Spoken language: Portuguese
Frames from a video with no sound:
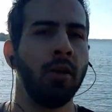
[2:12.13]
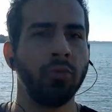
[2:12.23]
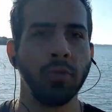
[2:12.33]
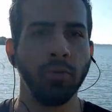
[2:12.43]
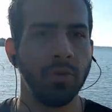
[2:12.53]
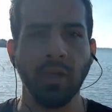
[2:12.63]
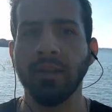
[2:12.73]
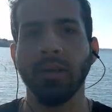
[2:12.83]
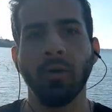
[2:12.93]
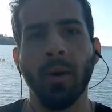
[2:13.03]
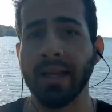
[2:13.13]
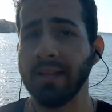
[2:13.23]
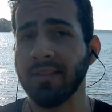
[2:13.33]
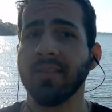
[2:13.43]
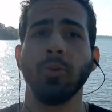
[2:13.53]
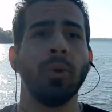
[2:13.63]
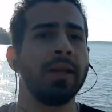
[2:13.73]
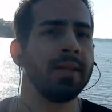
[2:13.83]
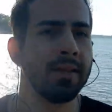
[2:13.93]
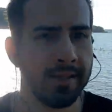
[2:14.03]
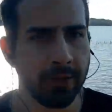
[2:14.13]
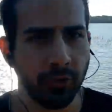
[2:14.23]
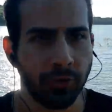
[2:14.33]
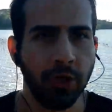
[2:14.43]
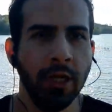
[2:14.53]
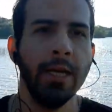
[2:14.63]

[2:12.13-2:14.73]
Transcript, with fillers: aos seus 30, 40, 50 anos.